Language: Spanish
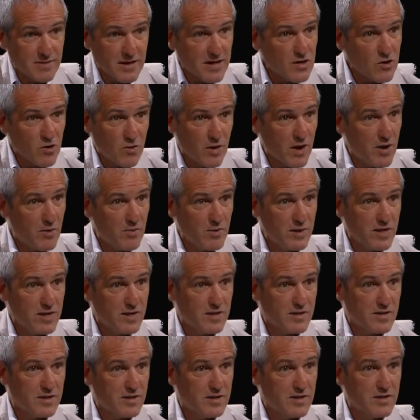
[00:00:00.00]

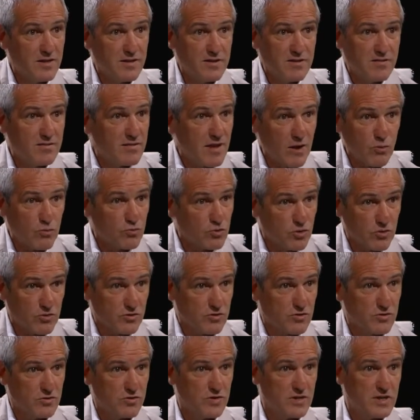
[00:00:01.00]
renovable y
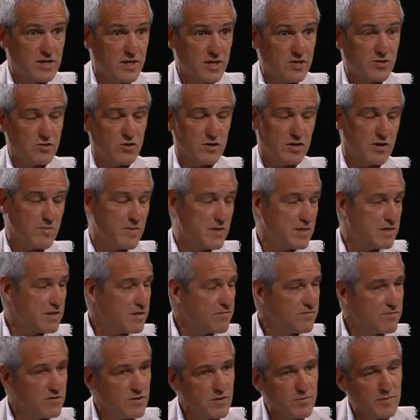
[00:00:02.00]
autóctono. Y eso realmente
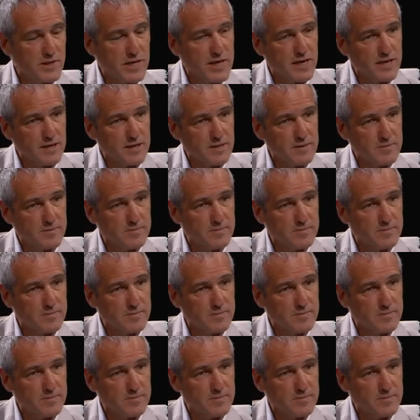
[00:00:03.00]
es fenomenal.